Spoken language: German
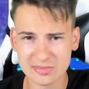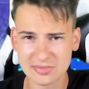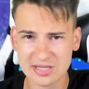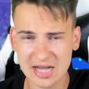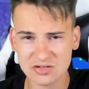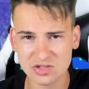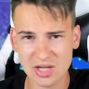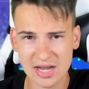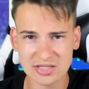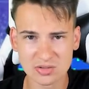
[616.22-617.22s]
dass ihr mir eine Zahl
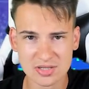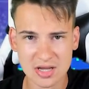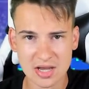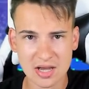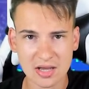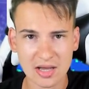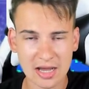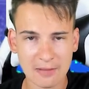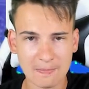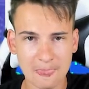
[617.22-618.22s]
zwischen 1 und
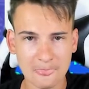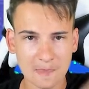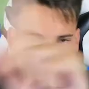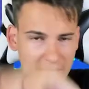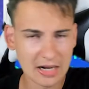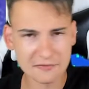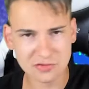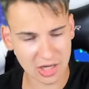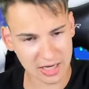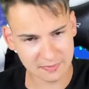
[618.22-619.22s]
ähm, 11
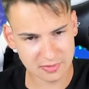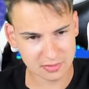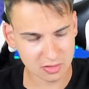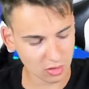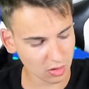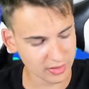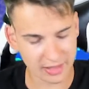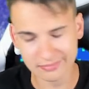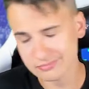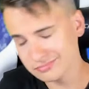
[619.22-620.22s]
schreibt und
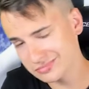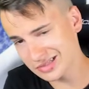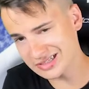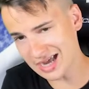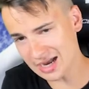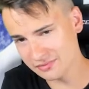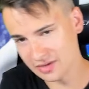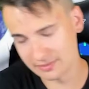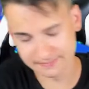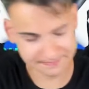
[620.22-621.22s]
dann
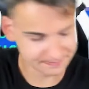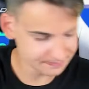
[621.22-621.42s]
diskarden wir.